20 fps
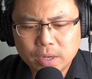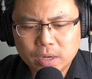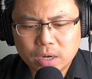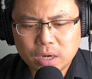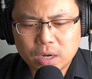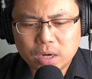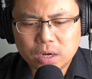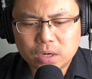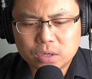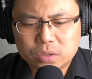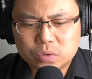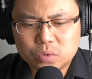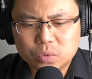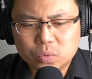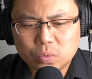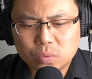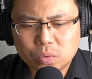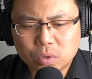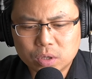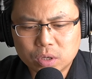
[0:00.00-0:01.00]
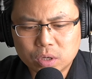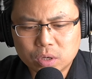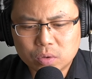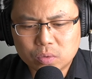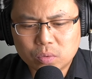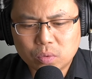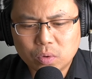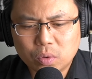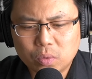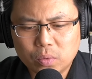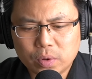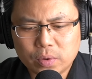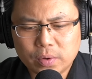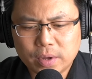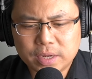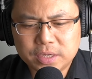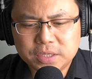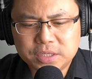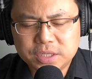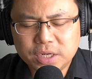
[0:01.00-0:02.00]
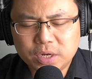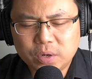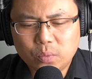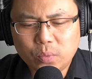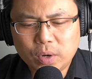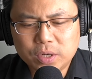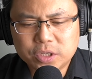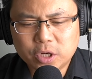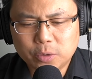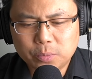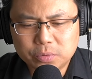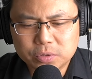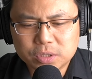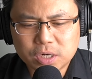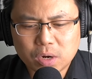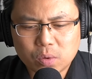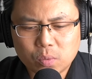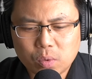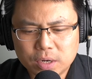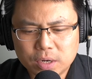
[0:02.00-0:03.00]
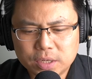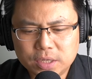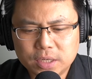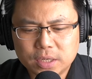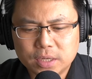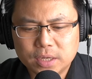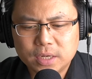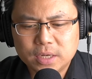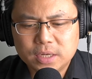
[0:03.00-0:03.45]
呃，中国的国务委员兼外交部长毅